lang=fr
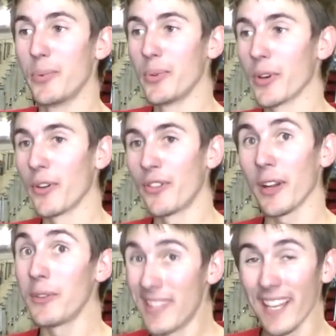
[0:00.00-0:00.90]
Pour euh,
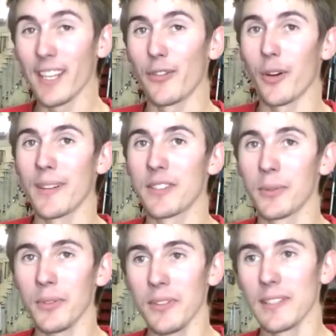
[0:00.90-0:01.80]
faire une dernière
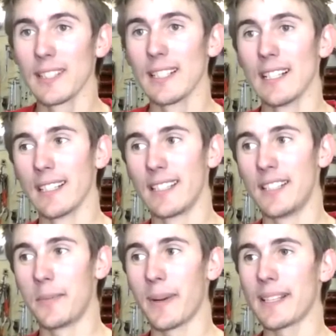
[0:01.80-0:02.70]
formation.
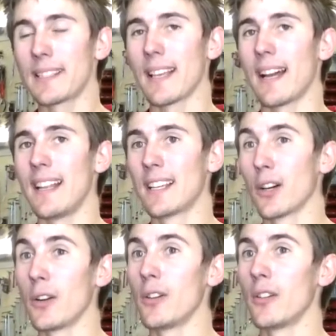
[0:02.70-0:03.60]
Qui se passe à
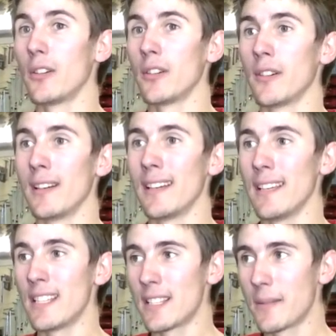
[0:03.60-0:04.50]
l'école euh,
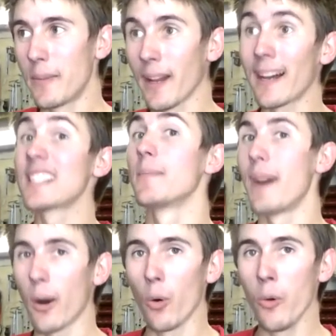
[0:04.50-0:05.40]
Esperas
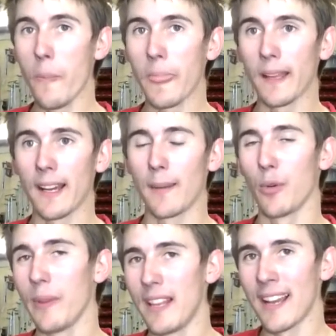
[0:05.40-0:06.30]
Barreau à
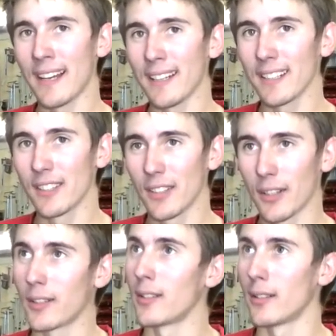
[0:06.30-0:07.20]
Montbéliard
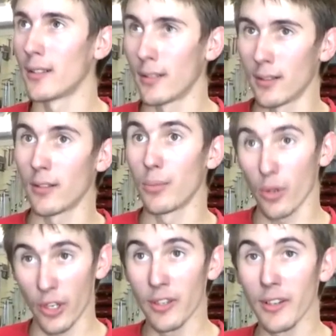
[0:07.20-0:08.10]
dans mmh.
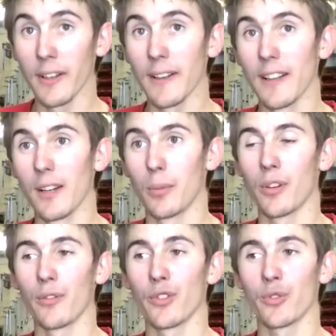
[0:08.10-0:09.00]
Bourgogne,
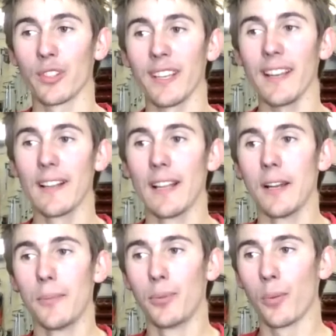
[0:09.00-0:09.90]
mmh. Franche-Comté.
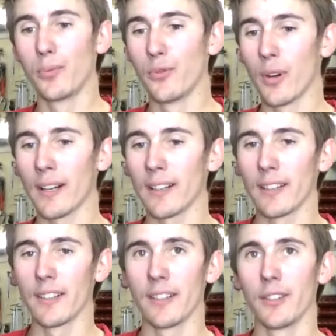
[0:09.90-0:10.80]
Mmh pouvoir
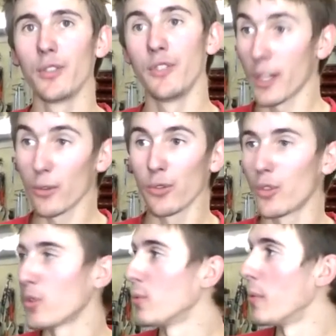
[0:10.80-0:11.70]
euh, devenir
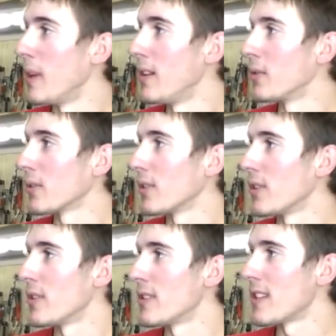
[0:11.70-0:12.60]
constructeur automobile. donc euh,
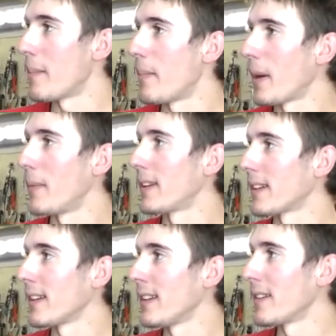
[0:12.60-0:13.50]
D'accord, et vous voulez
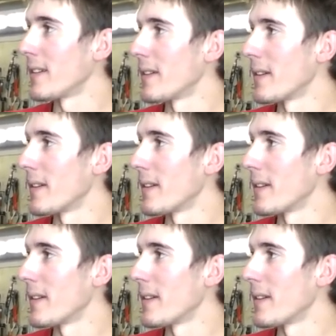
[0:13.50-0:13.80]
construire